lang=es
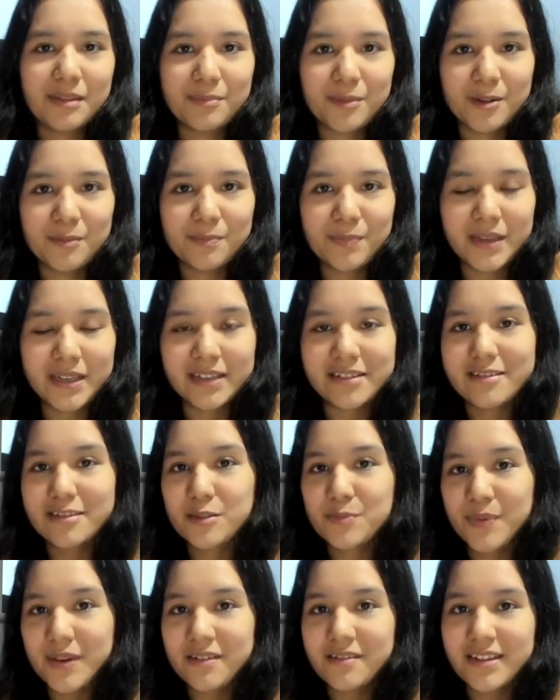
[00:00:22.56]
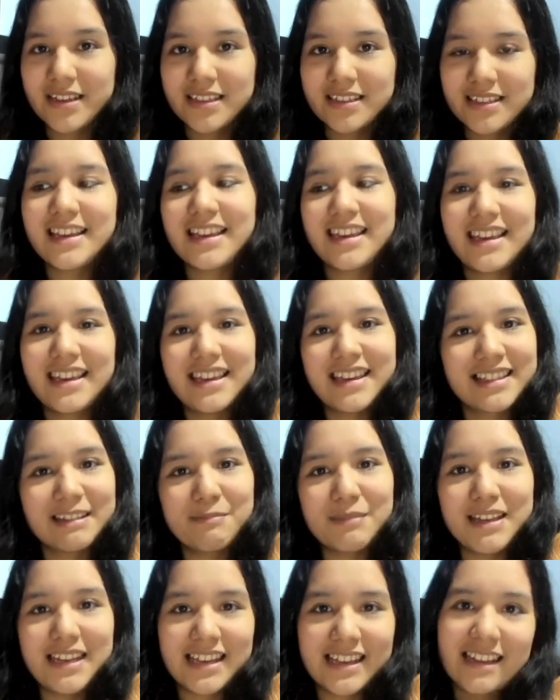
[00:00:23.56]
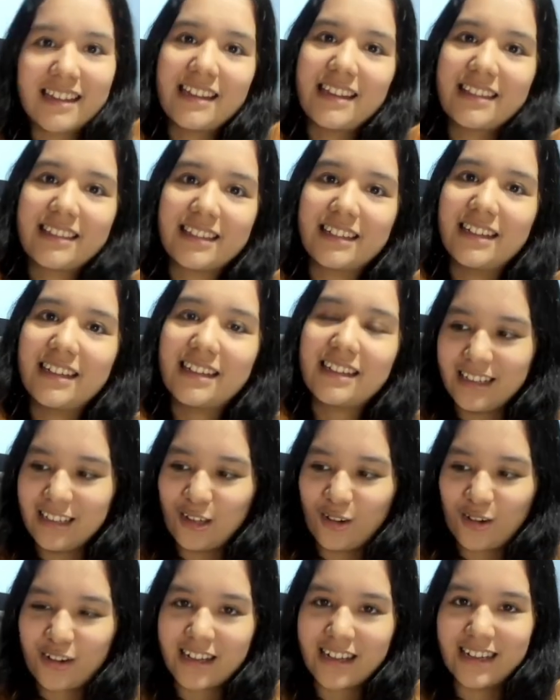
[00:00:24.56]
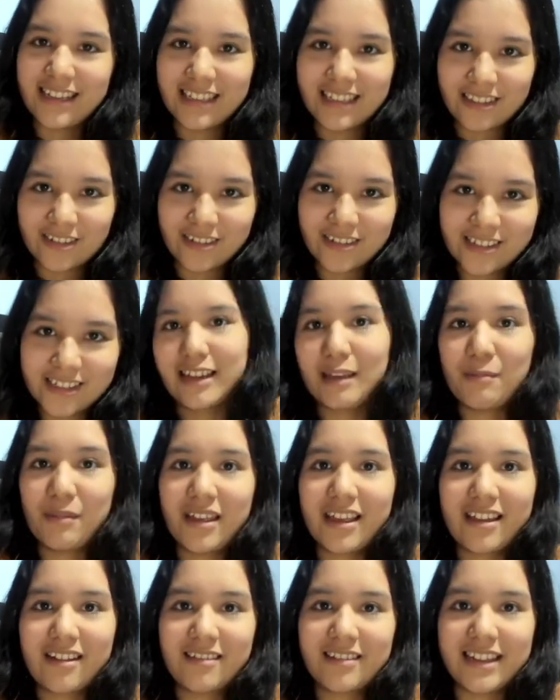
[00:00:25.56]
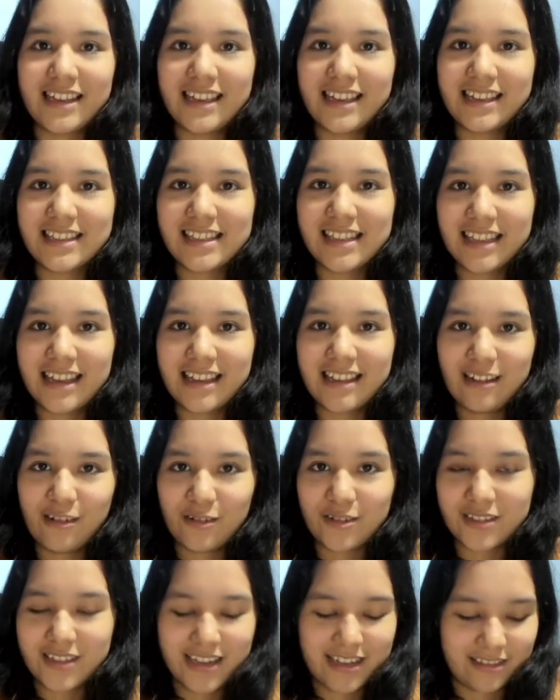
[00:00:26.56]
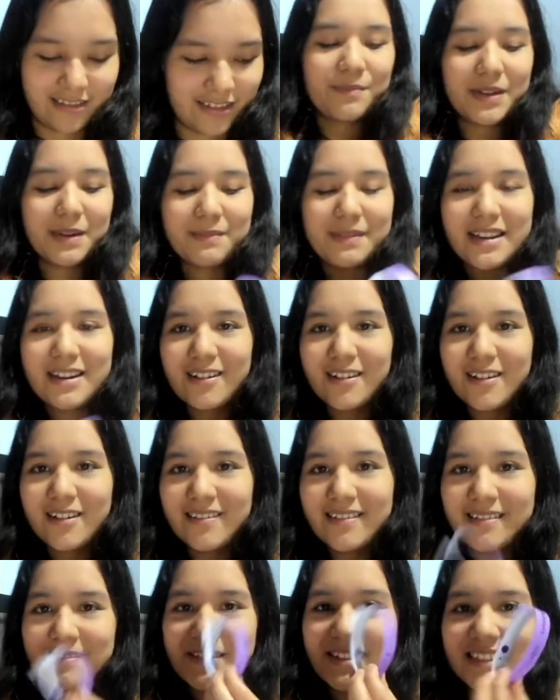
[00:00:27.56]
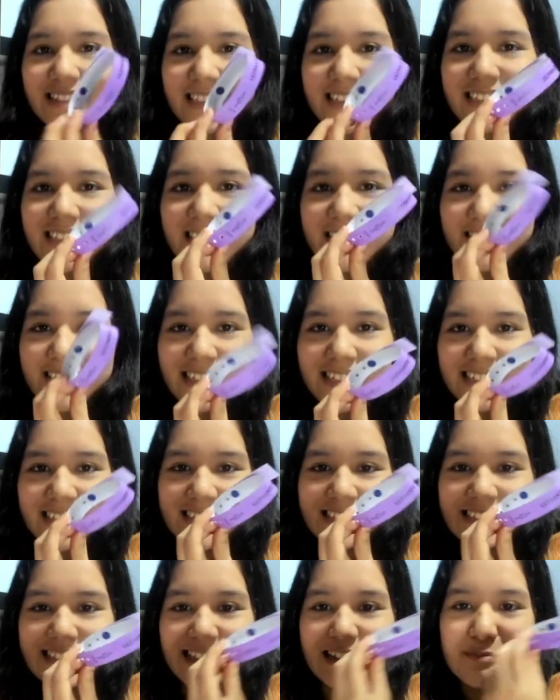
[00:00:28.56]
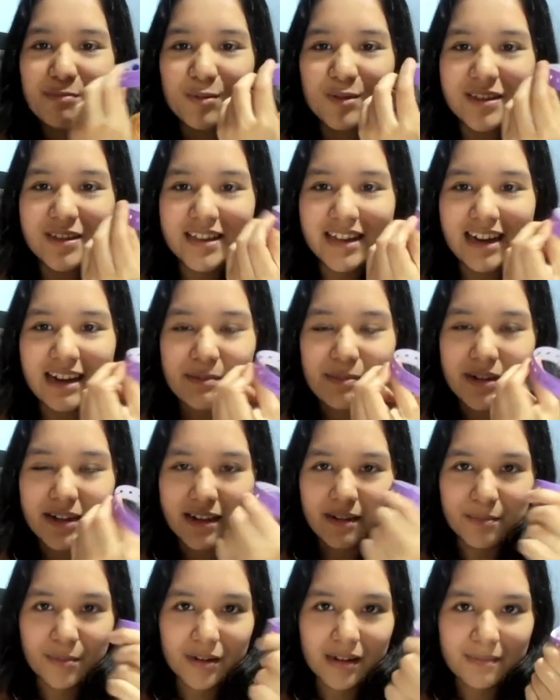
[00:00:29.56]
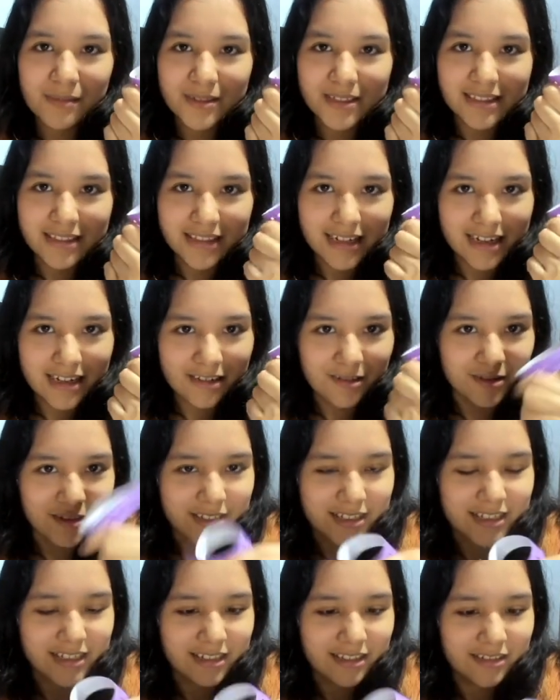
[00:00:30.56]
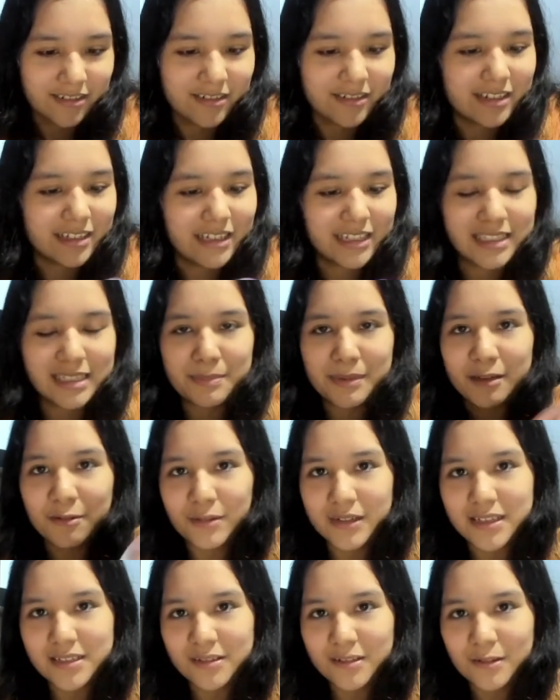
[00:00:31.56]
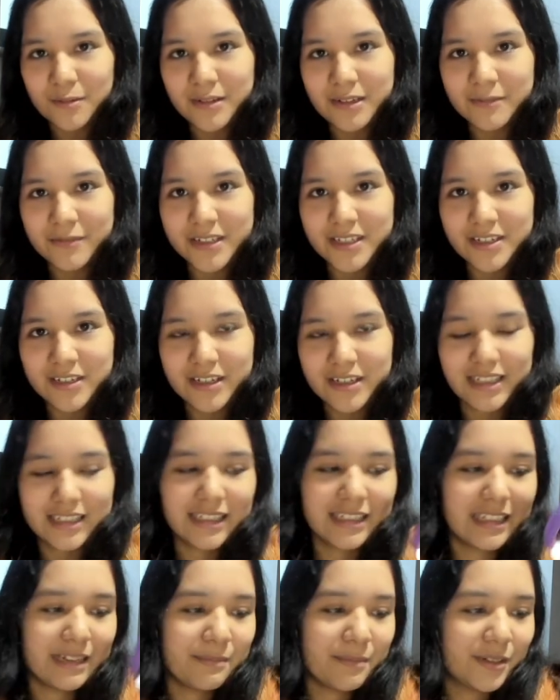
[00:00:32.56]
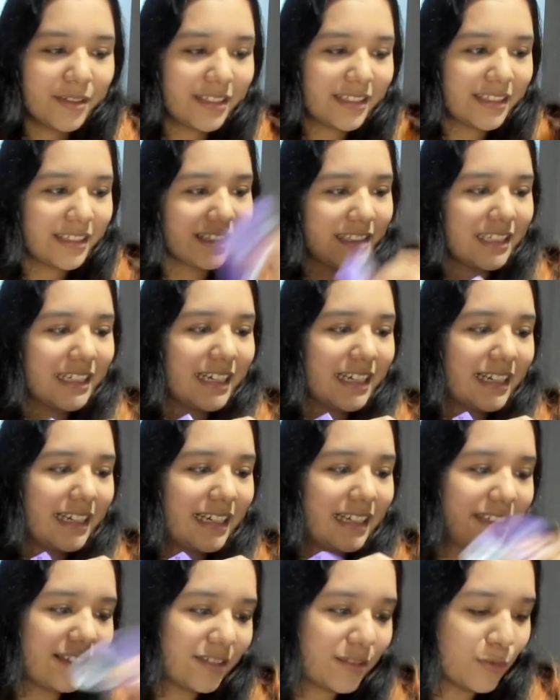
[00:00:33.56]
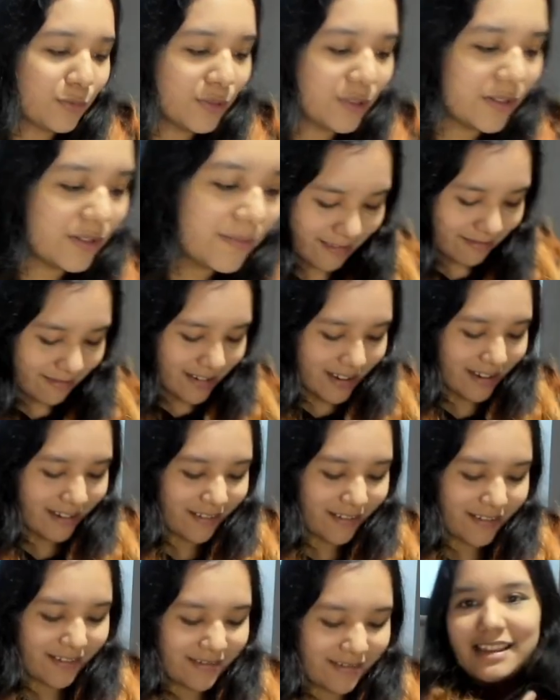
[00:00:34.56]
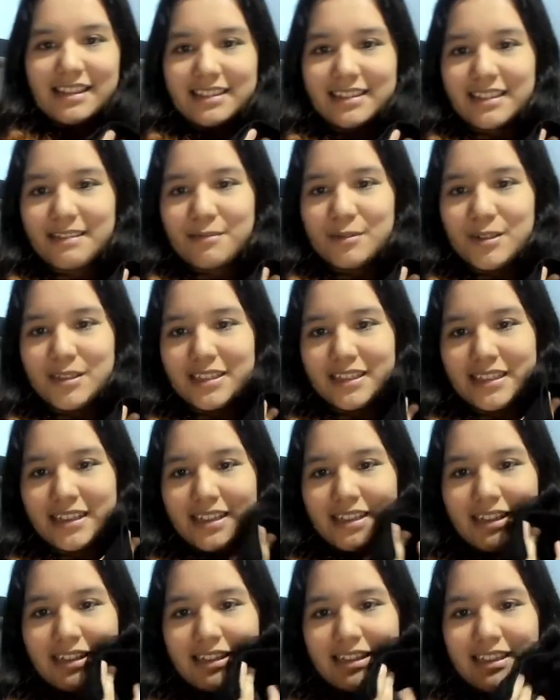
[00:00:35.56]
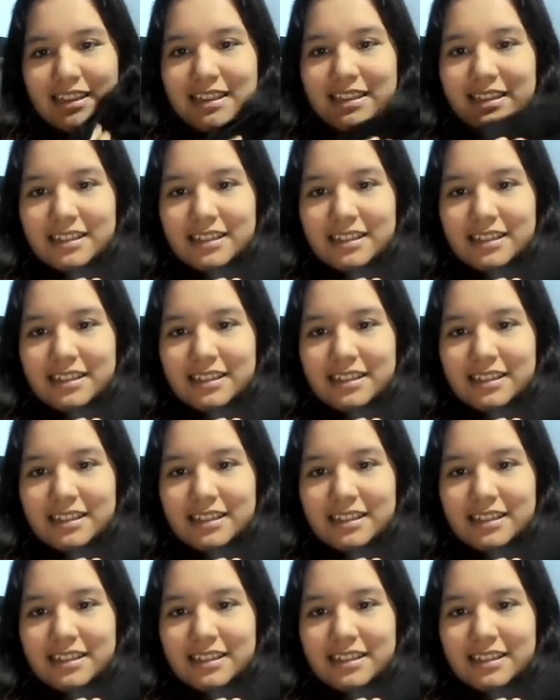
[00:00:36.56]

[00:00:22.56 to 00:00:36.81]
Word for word: Born Pink Experience, y también les quería traer los regalitos que me dieron ahí ese día del concierto. Primero, obviamente nos dan la pulsera para que podamos entrar al concierto y que sepan cuáles son los beneficios que tenemos. Así que ese es uno. Luego, estas bolsitas de aquí